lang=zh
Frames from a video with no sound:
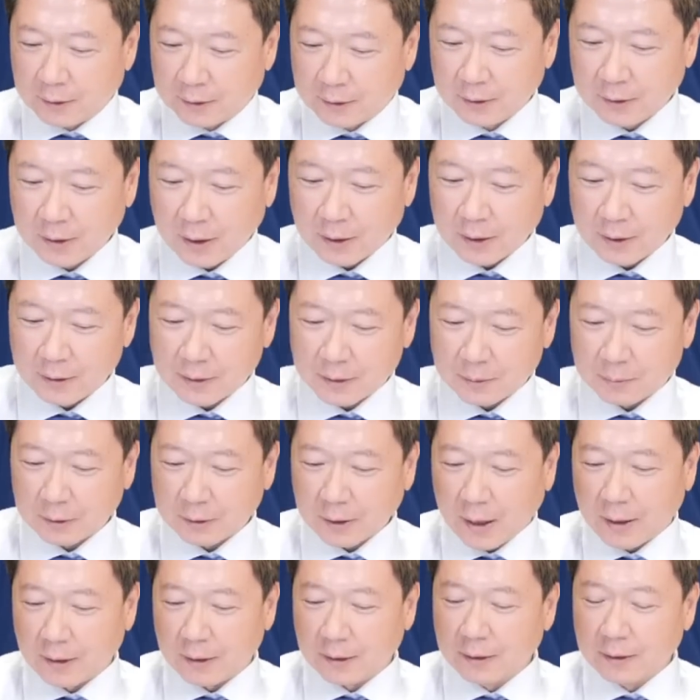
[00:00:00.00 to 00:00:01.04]
你想看这么
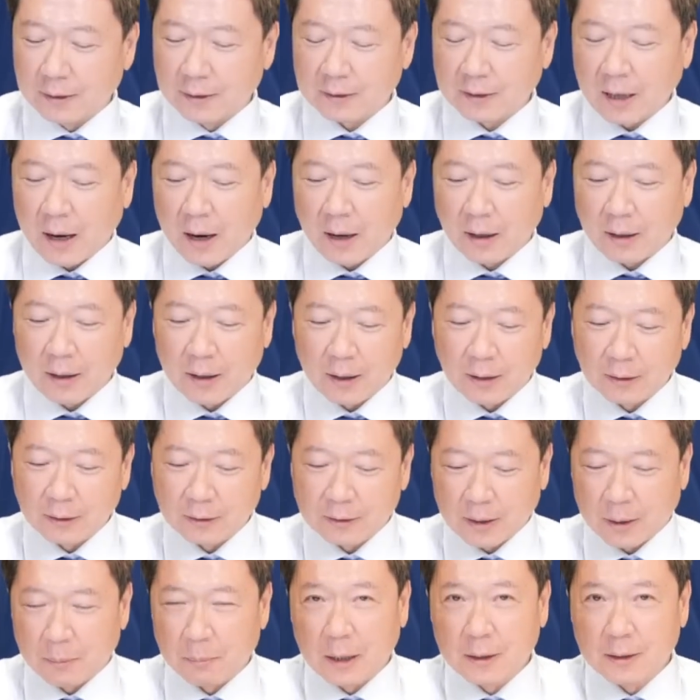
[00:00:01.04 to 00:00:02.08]
大的一个大咖呢，
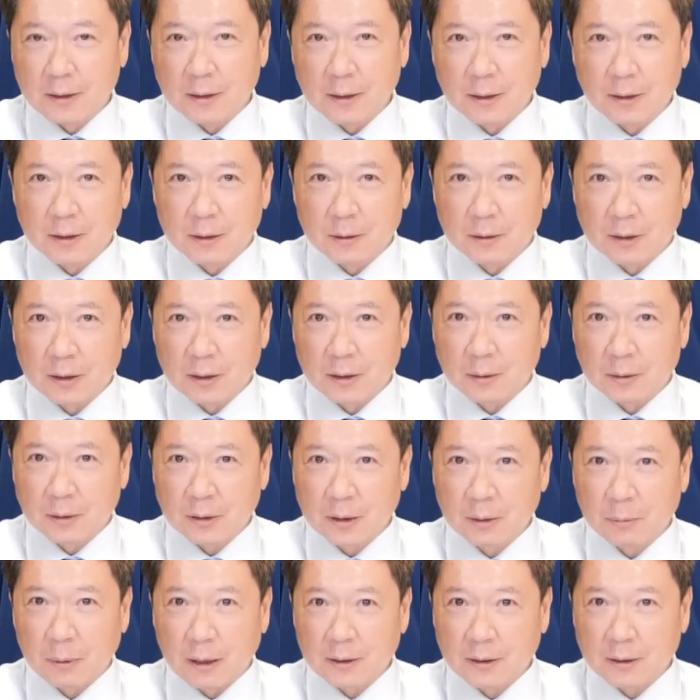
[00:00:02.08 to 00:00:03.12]
才买七十七
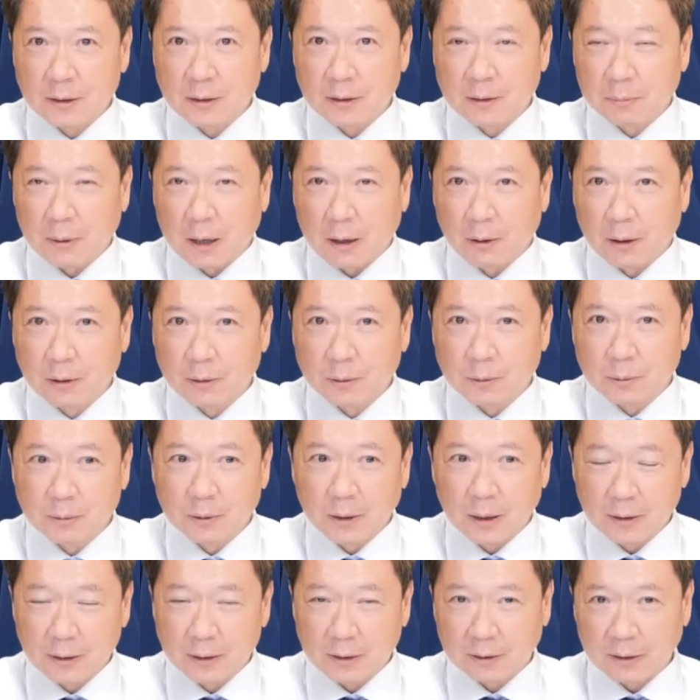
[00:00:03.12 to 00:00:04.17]
七百七十八万
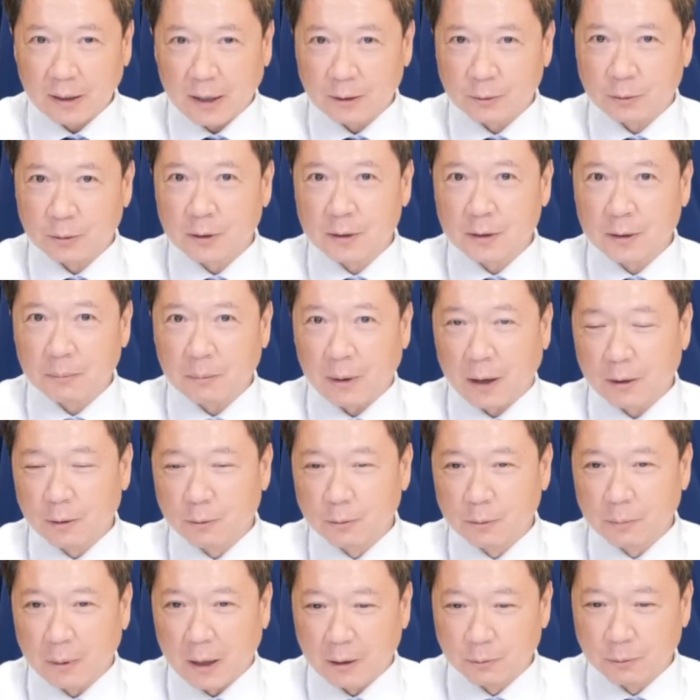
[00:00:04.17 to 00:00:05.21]
股，那一个大学生买了
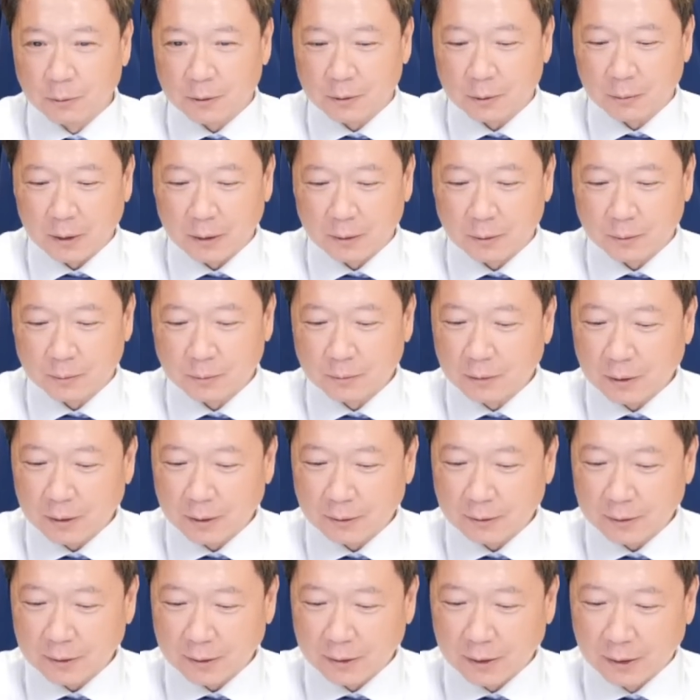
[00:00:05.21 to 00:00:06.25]
五百五十万股啊，这个